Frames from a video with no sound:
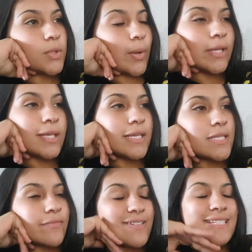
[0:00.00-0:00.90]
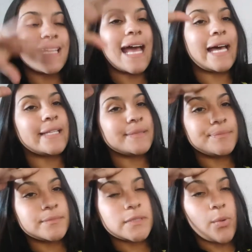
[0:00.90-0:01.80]
tô aqui sem fazer nada.
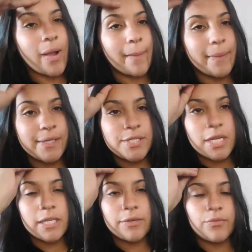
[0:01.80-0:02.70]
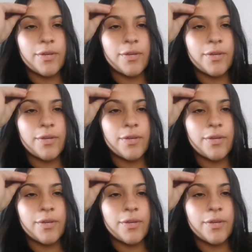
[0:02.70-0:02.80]
Eu acabei de ir ali,